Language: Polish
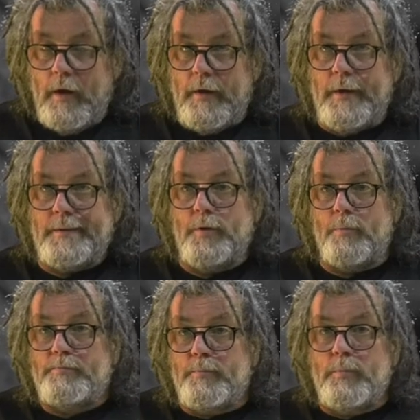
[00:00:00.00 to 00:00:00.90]
Y, no,
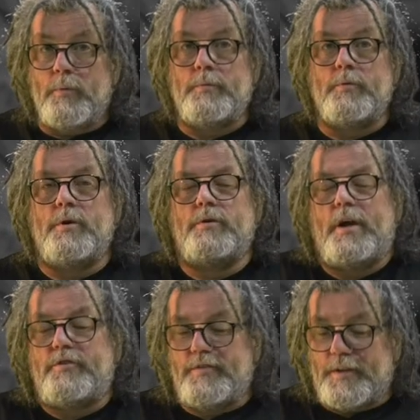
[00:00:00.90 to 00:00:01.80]

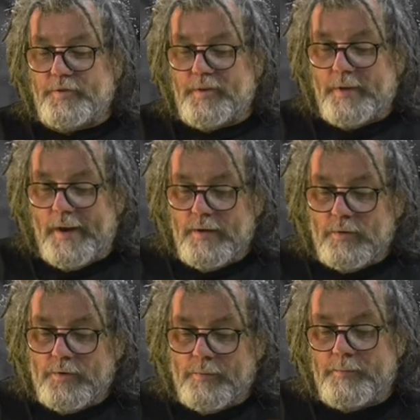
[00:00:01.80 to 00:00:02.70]
jak się za to
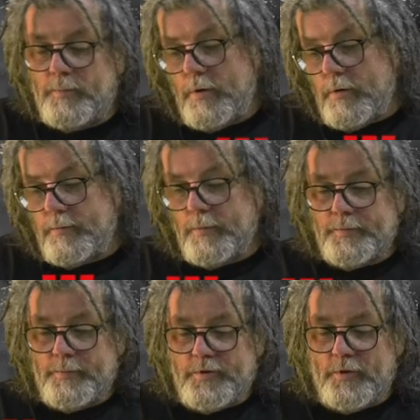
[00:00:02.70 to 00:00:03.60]
zabierają. No, e,
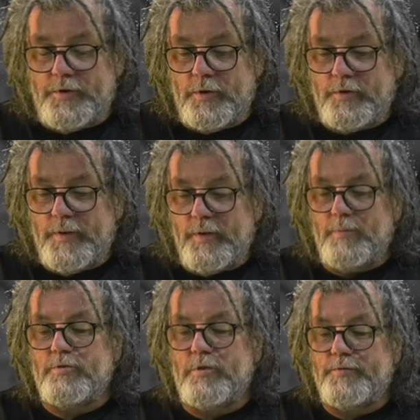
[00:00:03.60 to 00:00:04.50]
skądinąd
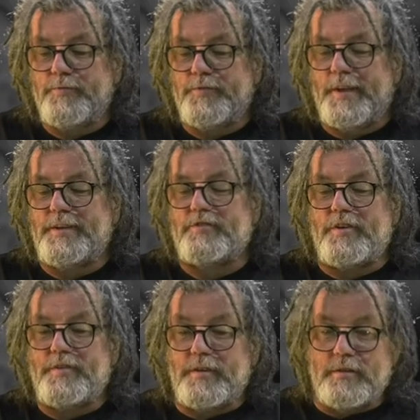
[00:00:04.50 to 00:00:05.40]
wiadomo, że w, takich
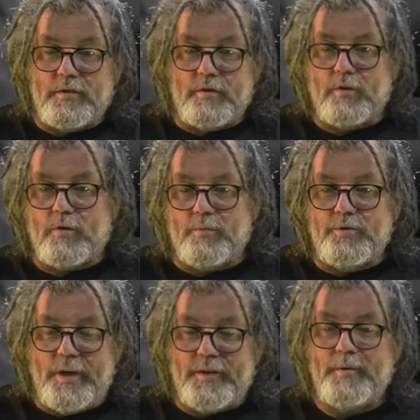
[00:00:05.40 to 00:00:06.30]
czasach, kiedy
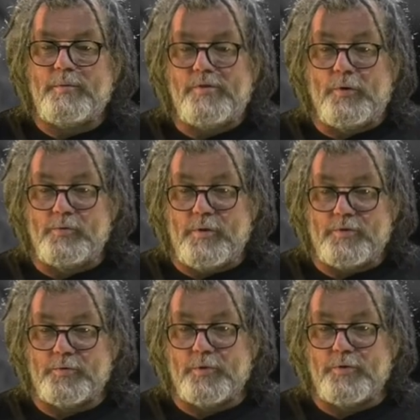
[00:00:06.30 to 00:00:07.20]
komunikacja między ludźmi jest
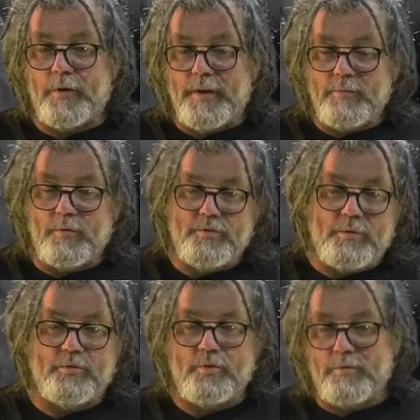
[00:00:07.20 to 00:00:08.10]
utrudniona, bo ludzie
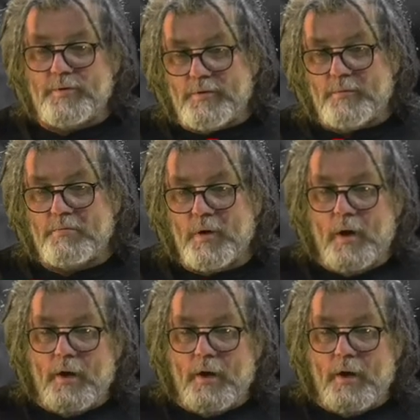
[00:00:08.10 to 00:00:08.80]
muszą, nie wiem,